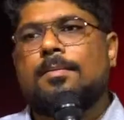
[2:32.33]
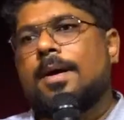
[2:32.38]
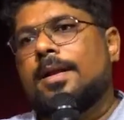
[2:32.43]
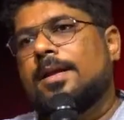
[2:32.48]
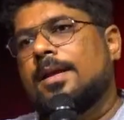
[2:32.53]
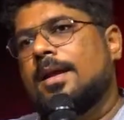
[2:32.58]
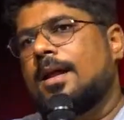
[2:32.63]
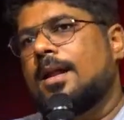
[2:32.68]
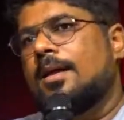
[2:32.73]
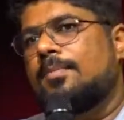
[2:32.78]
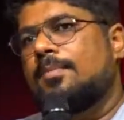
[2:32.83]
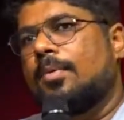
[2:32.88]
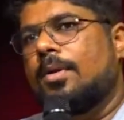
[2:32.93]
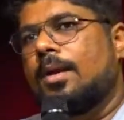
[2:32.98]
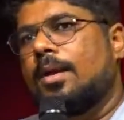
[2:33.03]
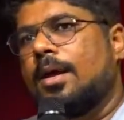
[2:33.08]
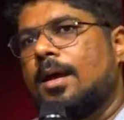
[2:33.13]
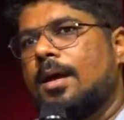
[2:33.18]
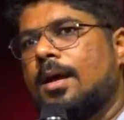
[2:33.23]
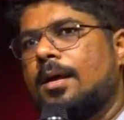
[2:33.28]
மரியாதை
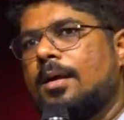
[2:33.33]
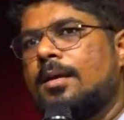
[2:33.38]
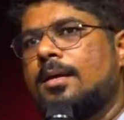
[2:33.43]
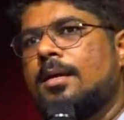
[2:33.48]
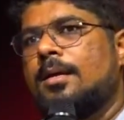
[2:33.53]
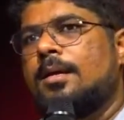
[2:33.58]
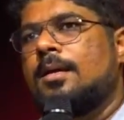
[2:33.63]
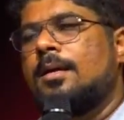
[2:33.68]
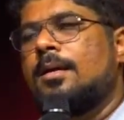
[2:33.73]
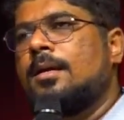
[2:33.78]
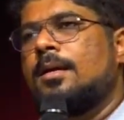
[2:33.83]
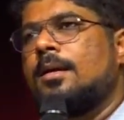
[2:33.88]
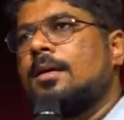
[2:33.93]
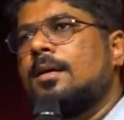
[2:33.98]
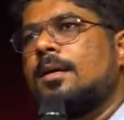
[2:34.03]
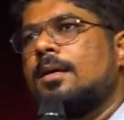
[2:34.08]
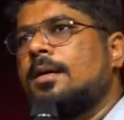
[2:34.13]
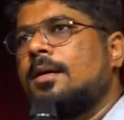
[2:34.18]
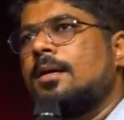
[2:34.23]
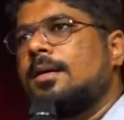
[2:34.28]
போல
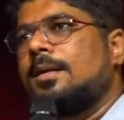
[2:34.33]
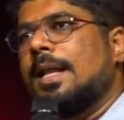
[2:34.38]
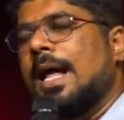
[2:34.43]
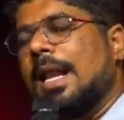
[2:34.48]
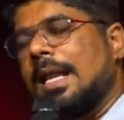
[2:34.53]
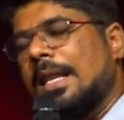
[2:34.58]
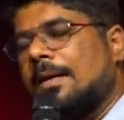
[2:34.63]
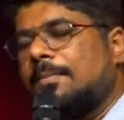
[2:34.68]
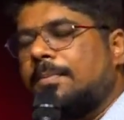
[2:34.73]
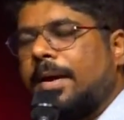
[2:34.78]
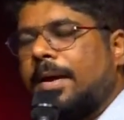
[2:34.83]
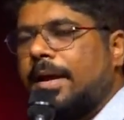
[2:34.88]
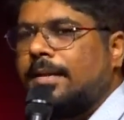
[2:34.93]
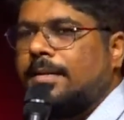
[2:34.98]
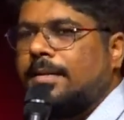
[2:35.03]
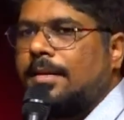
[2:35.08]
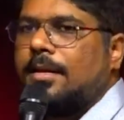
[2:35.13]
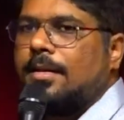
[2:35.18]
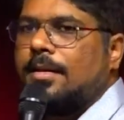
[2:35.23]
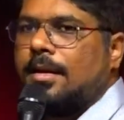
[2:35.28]
நல்ல பங்கை
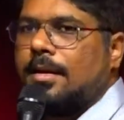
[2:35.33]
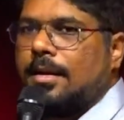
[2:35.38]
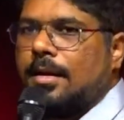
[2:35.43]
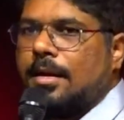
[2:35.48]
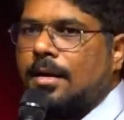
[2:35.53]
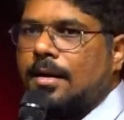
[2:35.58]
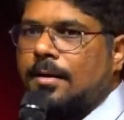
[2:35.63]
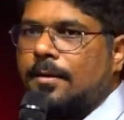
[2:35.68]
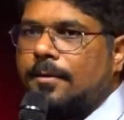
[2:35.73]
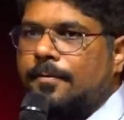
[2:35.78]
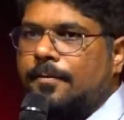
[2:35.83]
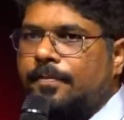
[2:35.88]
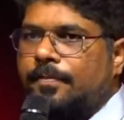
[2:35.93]
தெரிந்தெடுங்கள்